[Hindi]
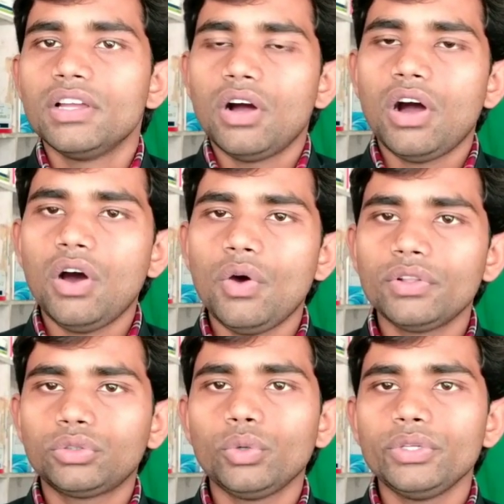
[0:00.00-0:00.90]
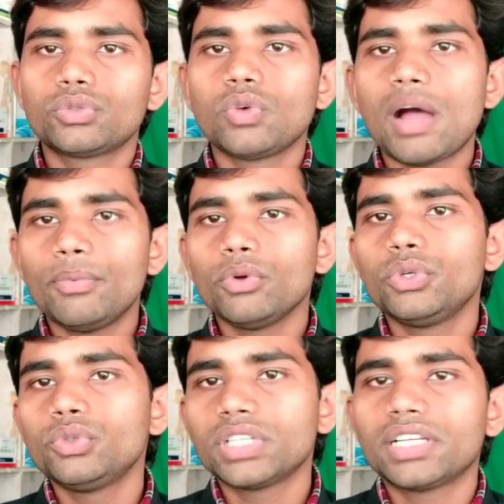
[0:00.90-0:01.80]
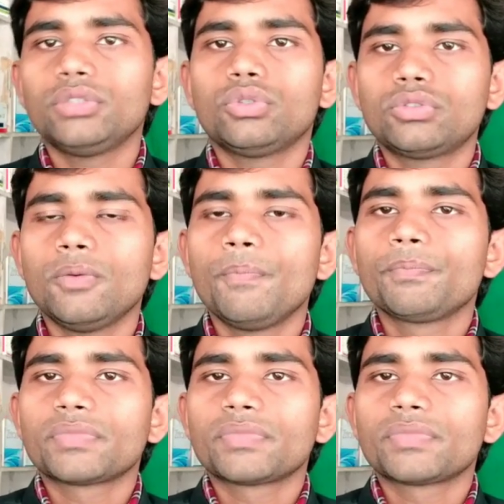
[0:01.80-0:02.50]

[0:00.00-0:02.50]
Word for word: और तो इसको आप लोग यूज करके दोस्तों